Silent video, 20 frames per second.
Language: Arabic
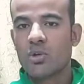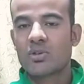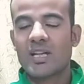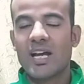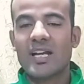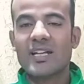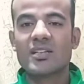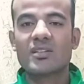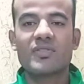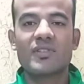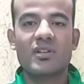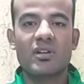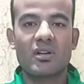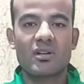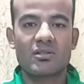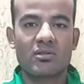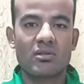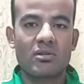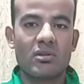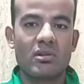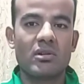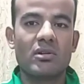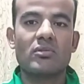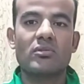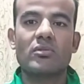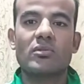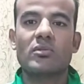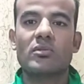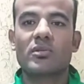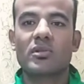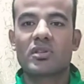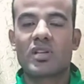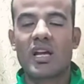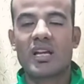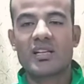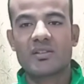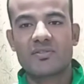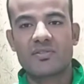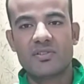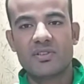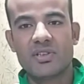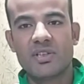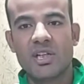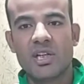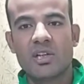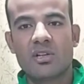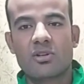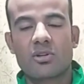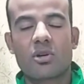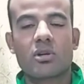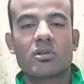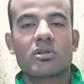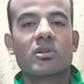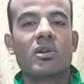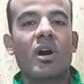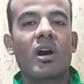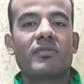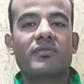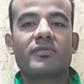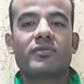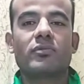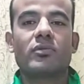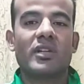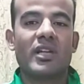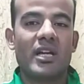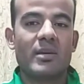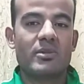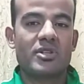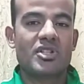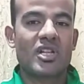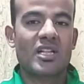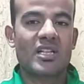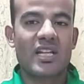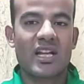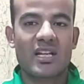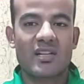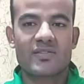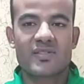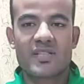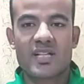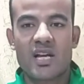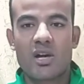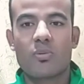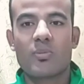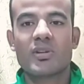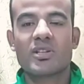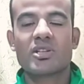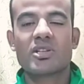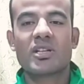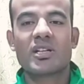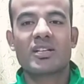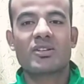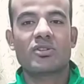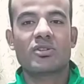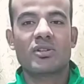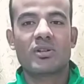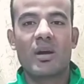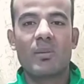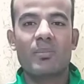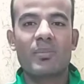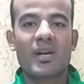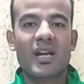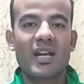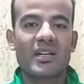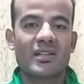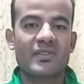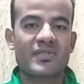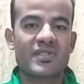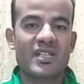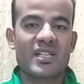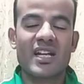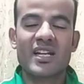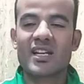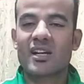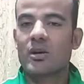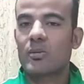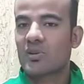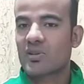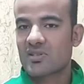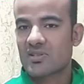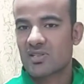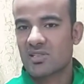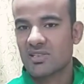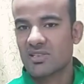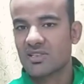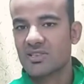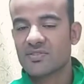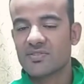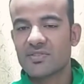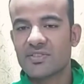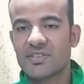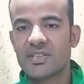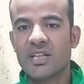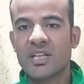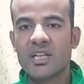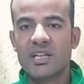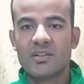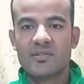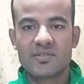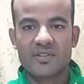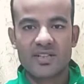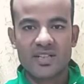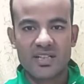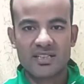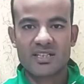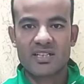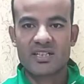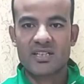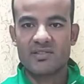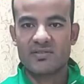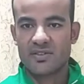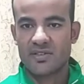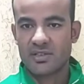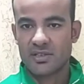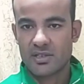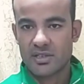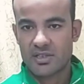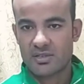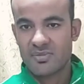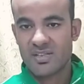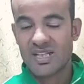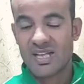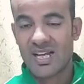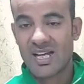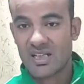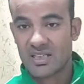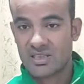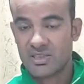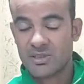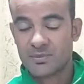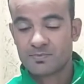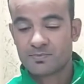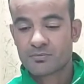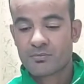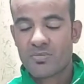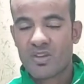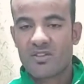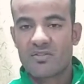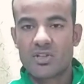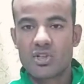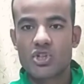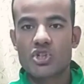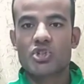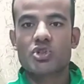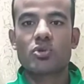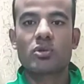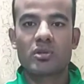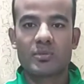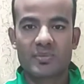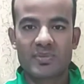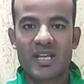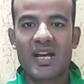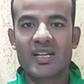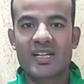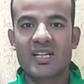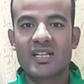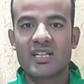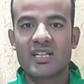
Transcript: وتعالج فيه أخطاء وتعالج فيه نقاط ضعف واللعيبه اشتغلت على نفسها وبدات احنا نعبر عن نفسنا احنا كبرازيليين فين فين ادائنا فين رتمنا العالي فين الشغل بتاعنا